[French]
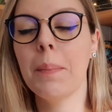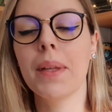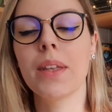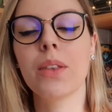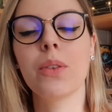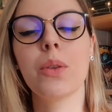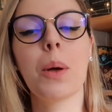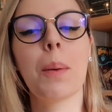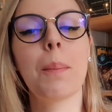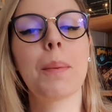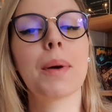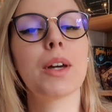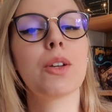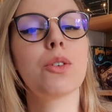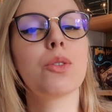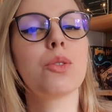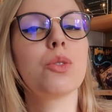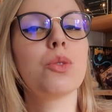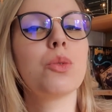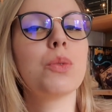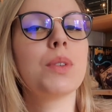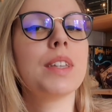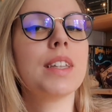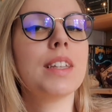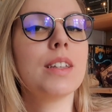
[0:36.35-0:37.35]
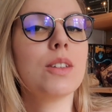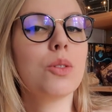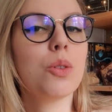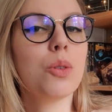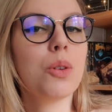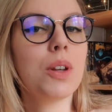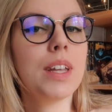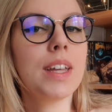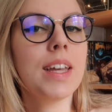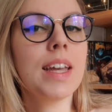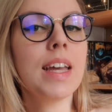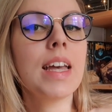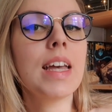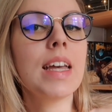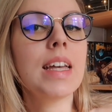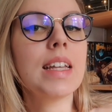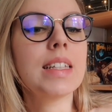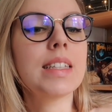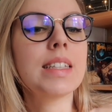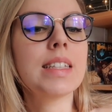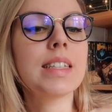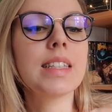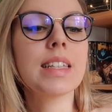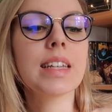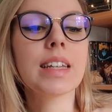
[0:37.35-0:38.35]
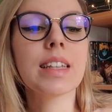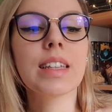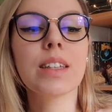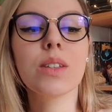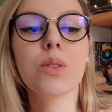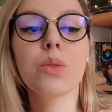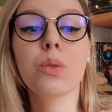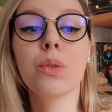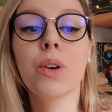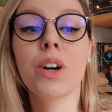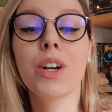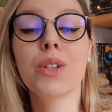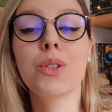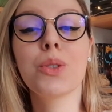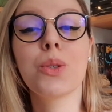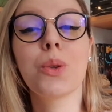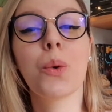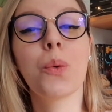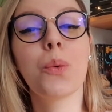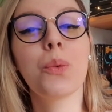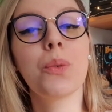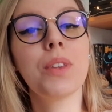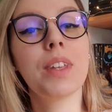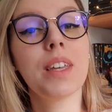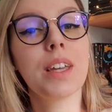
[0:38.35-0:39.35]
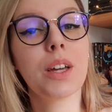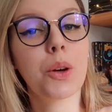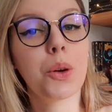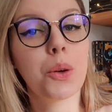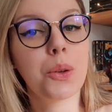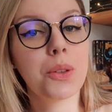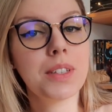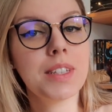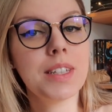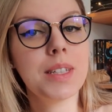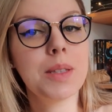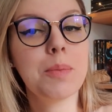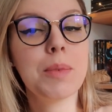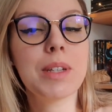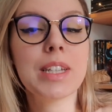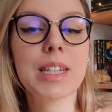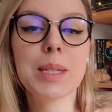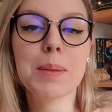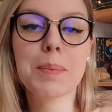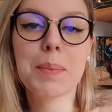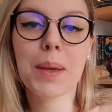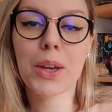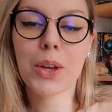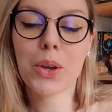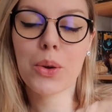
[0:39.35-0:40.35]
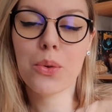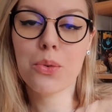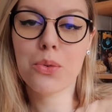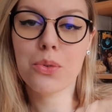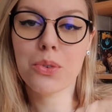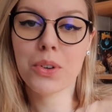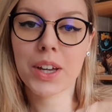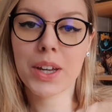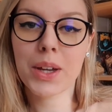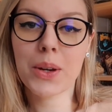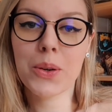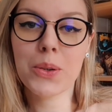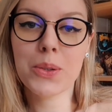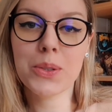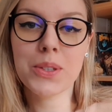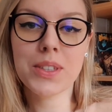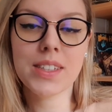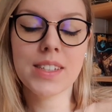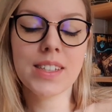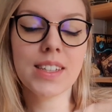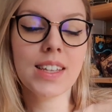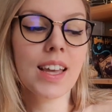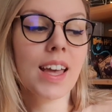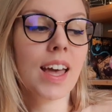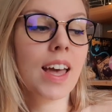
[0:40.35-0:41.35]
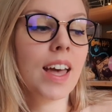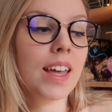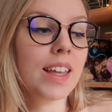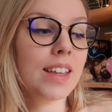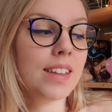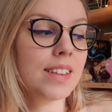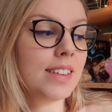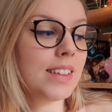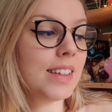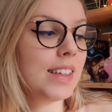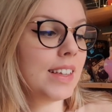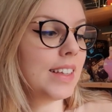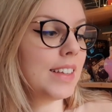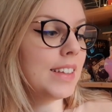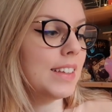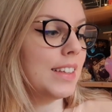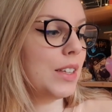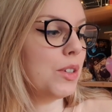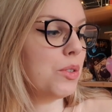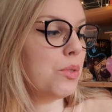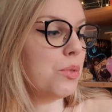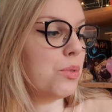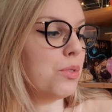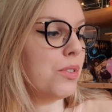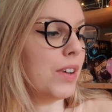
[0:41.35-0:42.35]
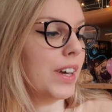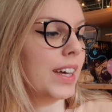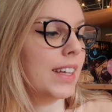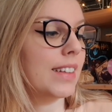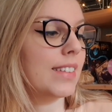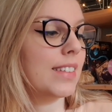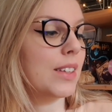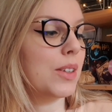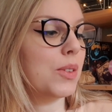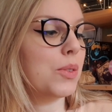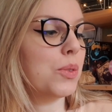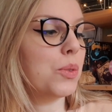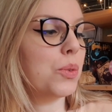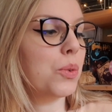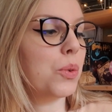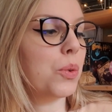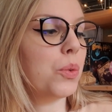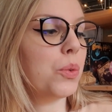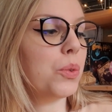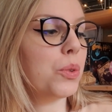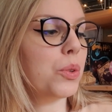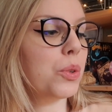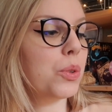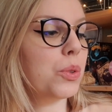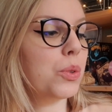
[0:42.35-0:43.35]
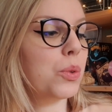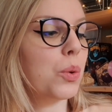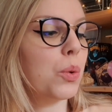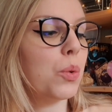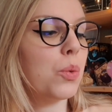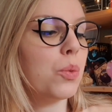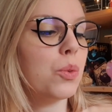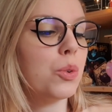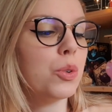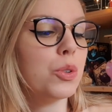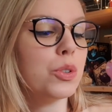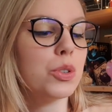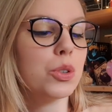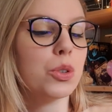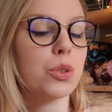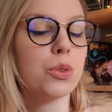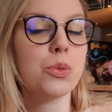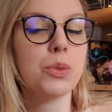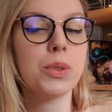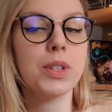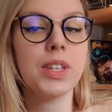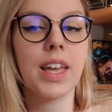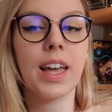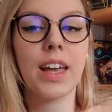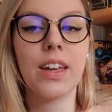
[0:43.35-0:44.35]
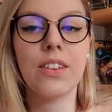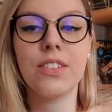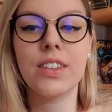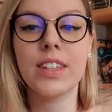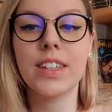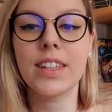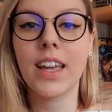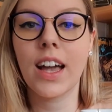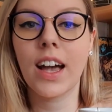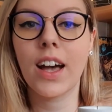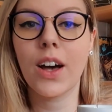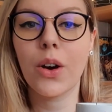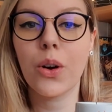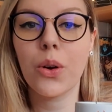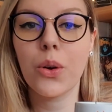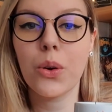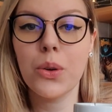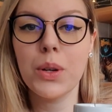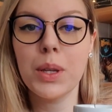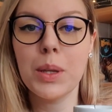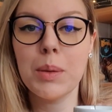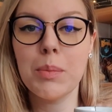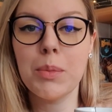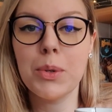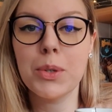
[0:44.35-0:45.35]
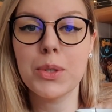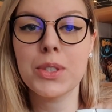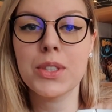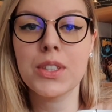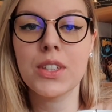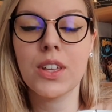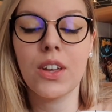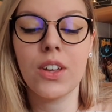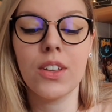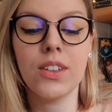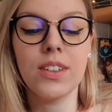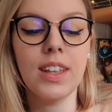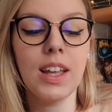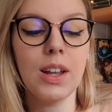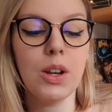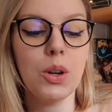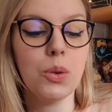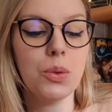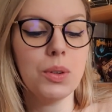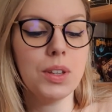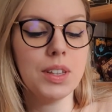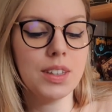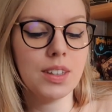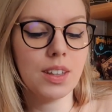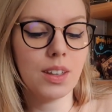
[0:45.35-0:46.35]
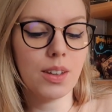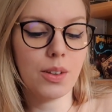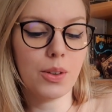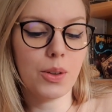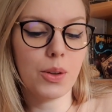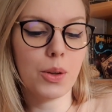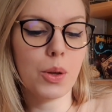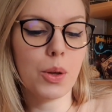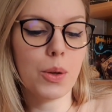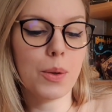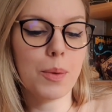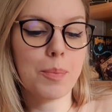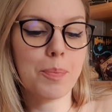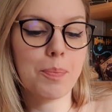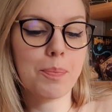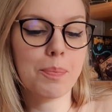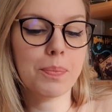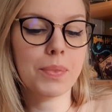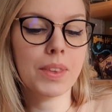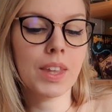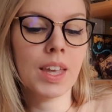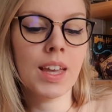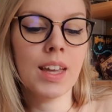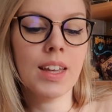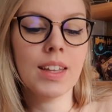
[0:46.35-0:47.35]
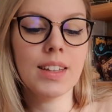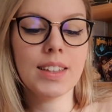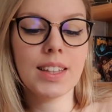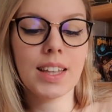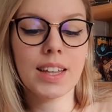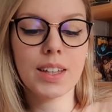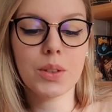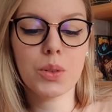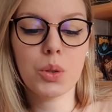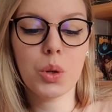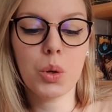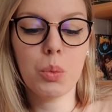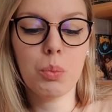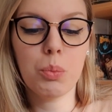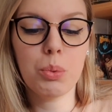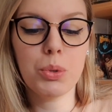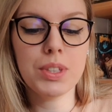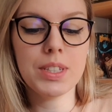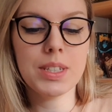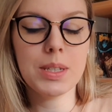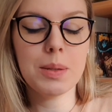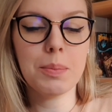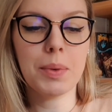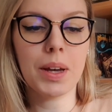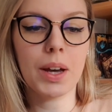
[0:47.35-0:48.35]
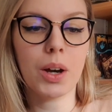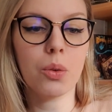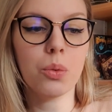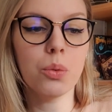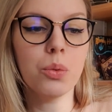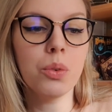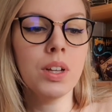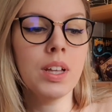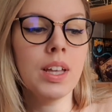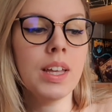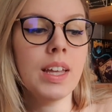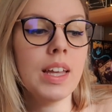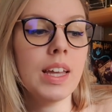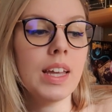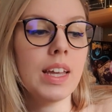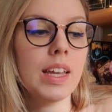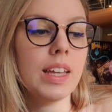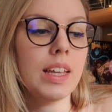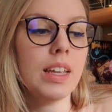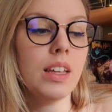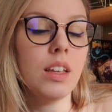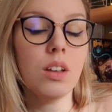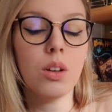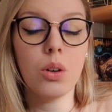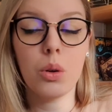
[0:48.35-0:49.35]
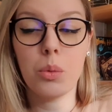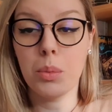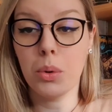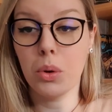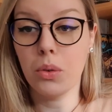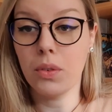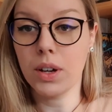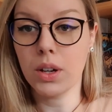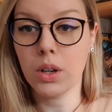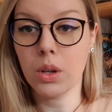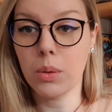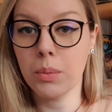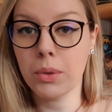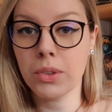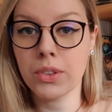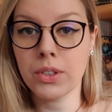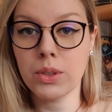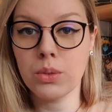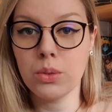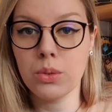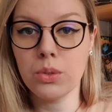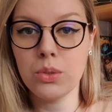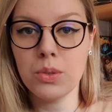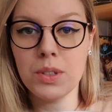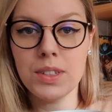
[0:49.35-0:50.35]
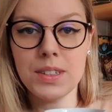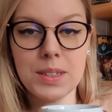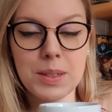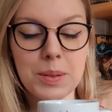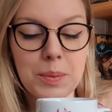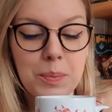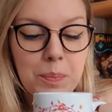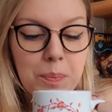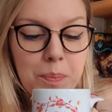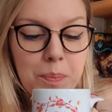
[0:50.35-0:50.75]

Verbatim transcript: Maintenant après je suis désolée si certains ouvrages seront des redites, mais j'espère que vous ferez aussi des découvertes. Donc on se retrouve aujourd'hui avec un rooibos d'Halloween euh, tarte au petit marron et euh, on va commencer tout de suite.